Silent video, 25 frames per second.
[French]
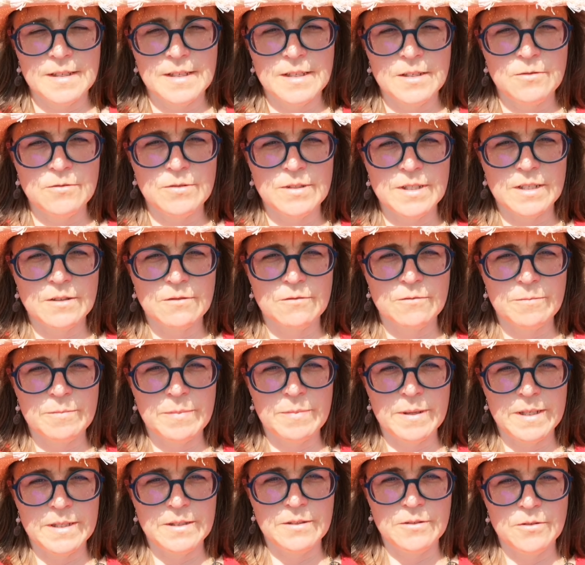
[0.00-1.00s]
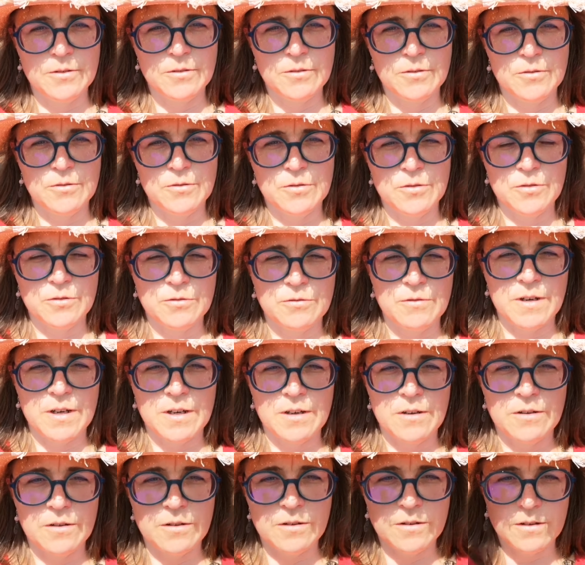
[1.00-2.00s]
qui nous accompagnent, euh, que ce
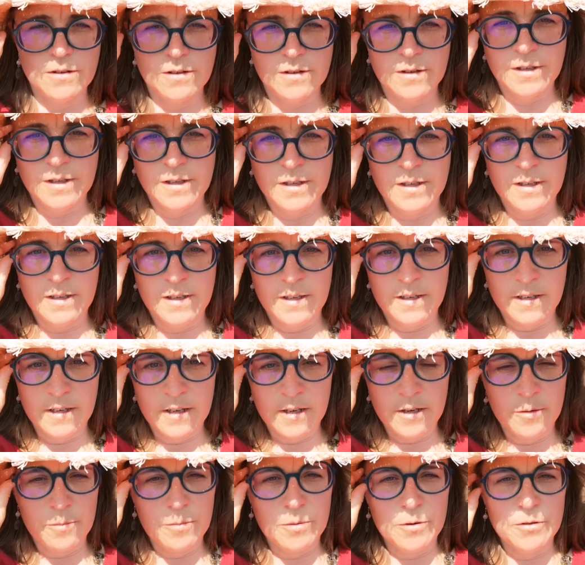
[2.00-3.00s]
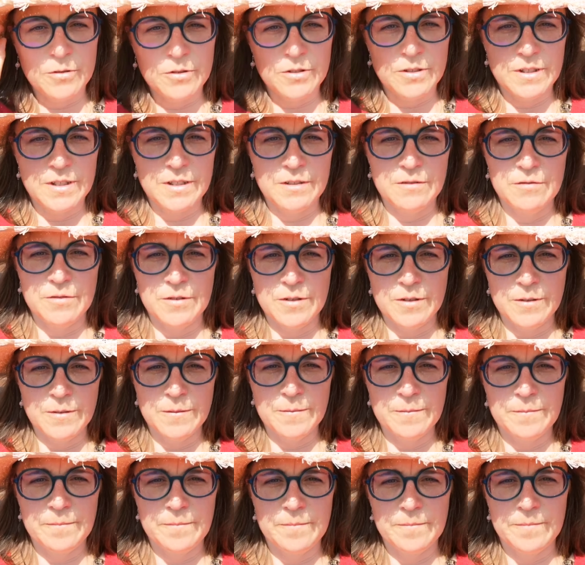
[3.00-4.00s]
soit un, proche
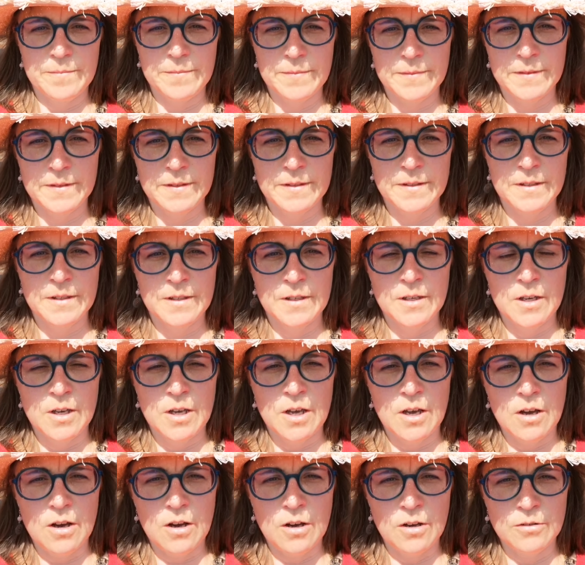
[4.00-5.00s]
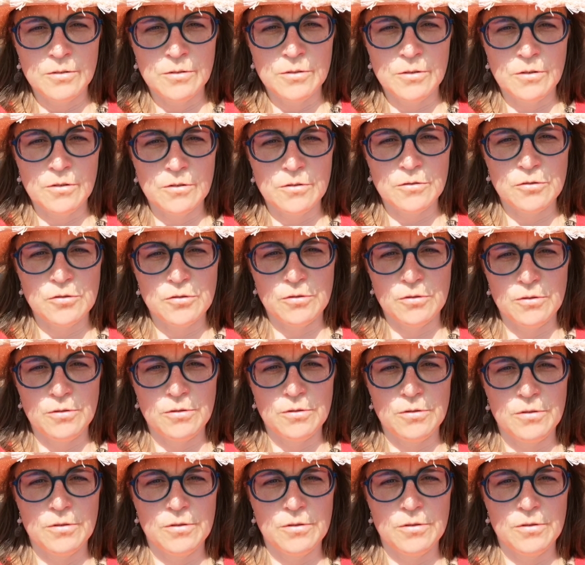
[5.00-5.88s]
défunt, un ange,